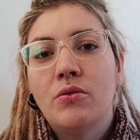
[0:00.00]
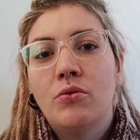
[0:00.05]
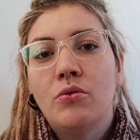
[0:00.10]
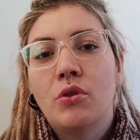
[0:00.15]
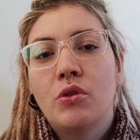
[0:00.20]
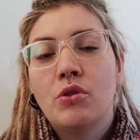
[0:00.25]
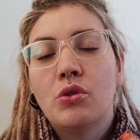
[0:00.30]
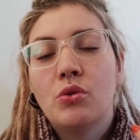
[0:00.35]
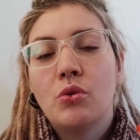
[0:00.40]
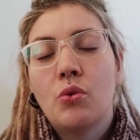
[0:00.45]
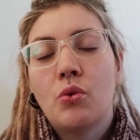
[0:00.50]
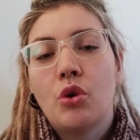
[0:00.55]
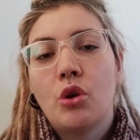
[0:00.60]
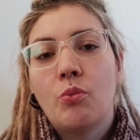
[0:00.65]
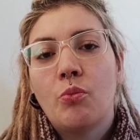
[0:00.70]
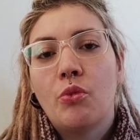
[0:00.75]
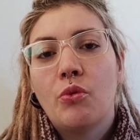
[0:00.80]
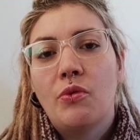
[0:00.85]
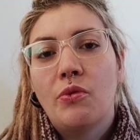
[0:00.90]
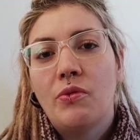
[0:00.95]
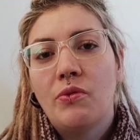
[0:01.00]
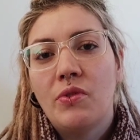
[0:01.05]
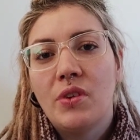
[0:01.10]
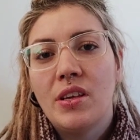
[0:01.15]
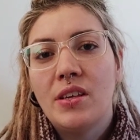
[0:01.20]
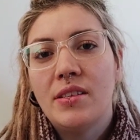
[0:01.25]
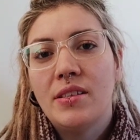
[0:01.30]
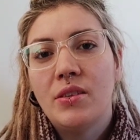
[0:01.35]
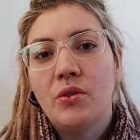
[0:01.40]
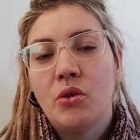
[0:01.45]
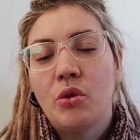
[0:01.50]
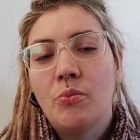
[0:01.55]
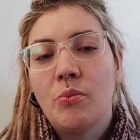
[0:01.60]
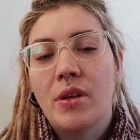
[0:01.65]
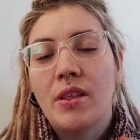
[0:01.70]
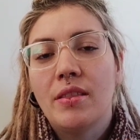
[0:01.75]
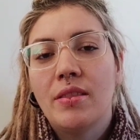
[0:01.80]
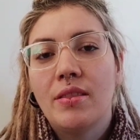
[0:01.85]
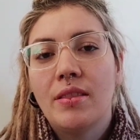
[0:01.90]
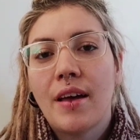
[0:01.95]
do nosso corpo físico,
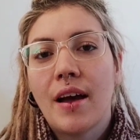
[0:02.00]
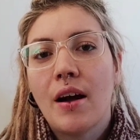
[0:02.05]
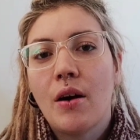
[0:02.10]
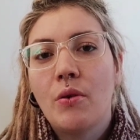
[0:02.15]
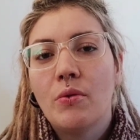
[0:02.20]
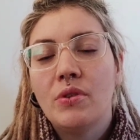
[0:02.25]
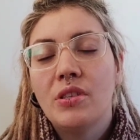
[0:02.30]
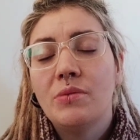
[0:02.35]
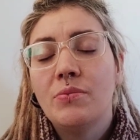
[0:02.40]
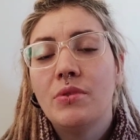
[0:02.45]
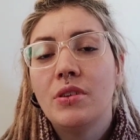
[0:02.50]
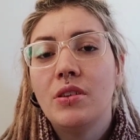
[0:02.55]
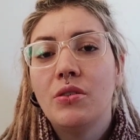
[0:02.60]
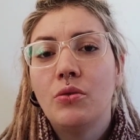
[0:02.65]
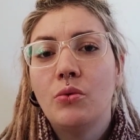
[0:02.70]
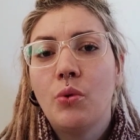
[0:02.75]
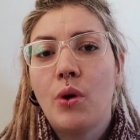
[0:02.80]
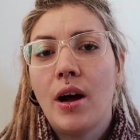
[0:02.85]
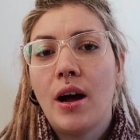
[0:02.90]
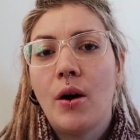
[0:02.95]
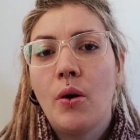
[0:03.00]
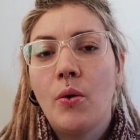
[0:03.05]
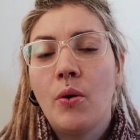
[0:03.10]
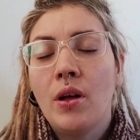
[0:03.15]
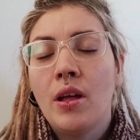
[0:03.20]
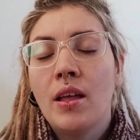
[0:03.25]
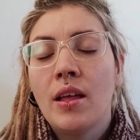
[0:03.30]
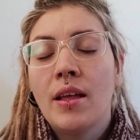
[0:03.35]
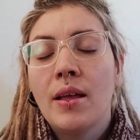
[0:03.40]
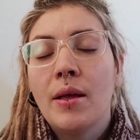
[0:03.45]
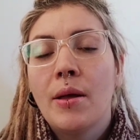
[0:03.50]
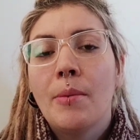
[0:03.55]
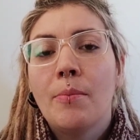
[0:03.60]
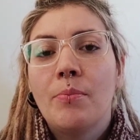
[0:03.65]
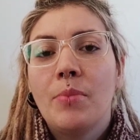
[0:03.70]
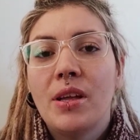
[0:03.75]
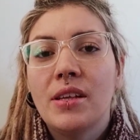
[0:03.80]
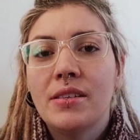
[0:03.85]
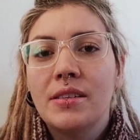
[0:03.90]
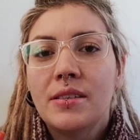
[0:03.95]
mental, espiritual,
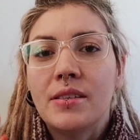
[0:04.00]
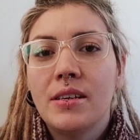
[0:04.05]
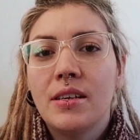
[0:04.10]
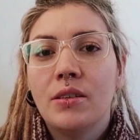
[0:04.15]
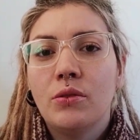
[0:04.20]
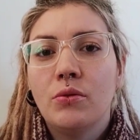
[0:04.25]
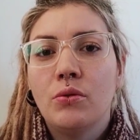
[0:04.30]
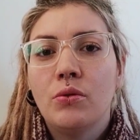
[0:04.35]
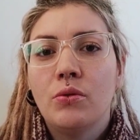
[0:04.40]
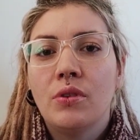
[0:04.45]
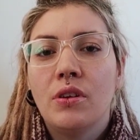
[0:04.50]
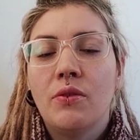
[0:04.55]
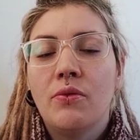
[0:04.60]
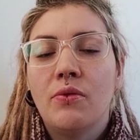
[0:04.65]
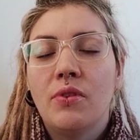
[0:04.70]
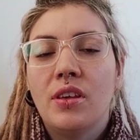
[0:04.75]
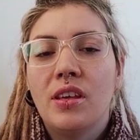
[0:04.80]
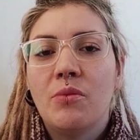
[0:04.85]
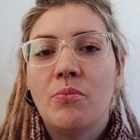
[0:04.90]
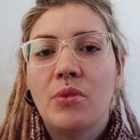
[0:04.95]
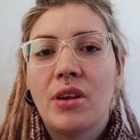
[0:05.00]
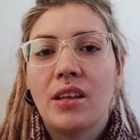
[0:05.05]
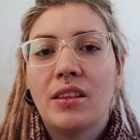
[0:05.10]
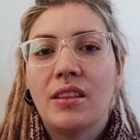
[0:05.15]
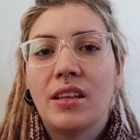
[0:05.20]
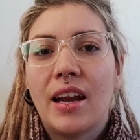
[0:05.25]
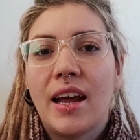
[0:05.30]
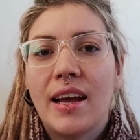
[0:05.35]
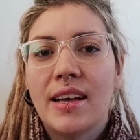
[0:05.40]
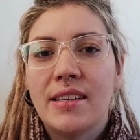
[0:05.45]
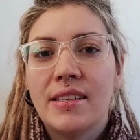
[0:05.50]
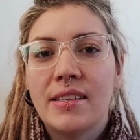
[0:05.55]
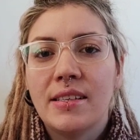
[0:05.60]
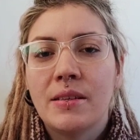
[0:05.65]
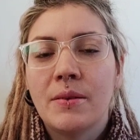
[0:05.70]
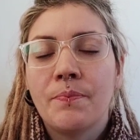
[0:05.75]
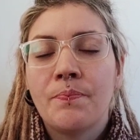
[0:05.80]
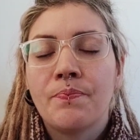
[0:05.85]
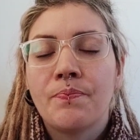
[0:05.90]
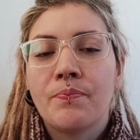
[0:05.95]
pensando que fique para
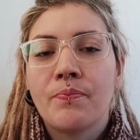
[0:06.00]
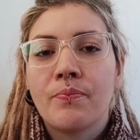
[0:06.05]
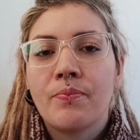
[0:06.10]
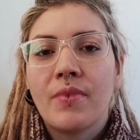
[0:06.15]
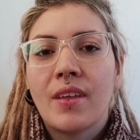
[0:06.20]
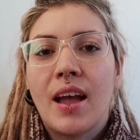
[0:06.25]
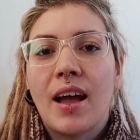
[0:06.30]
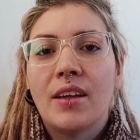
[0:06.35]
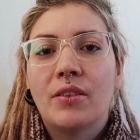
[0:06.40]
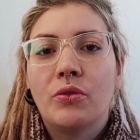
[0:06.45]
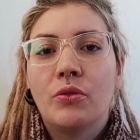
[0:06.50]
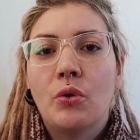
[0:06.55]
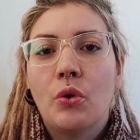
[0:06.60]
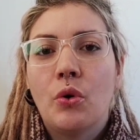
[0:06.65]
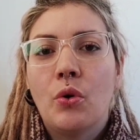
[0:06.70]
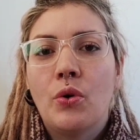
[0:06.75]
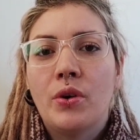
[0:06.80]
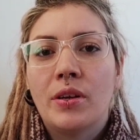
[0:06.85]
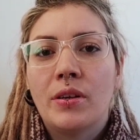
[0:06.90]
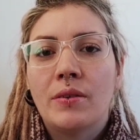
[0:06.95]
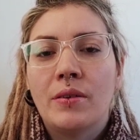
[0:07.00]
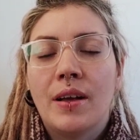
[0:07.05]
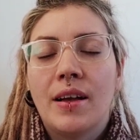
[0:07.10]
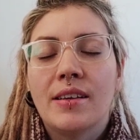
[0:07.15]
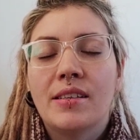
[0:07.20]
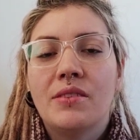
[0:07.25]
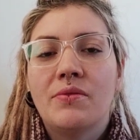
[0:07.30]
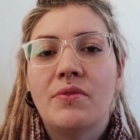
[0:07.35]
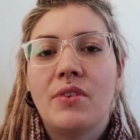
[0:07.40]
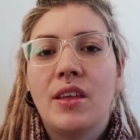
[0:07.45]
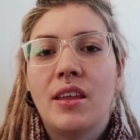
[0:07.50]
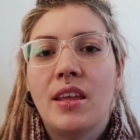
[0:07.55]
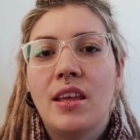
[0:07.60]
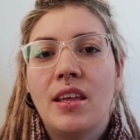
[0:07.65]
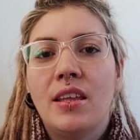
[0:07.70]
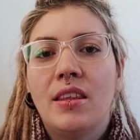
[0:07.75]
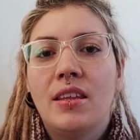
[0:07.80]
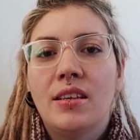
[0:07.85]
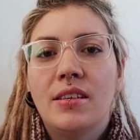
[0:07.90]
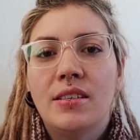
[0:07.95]
trás a dor, as
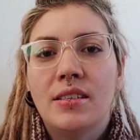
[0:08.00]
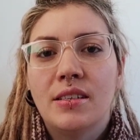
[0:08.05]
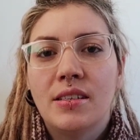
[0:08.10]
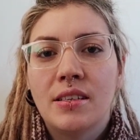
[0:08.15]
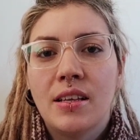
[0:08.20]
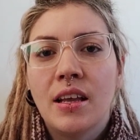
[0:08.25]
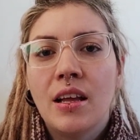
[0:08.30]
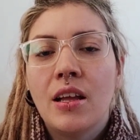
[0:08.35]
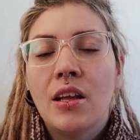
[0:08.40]
feridas,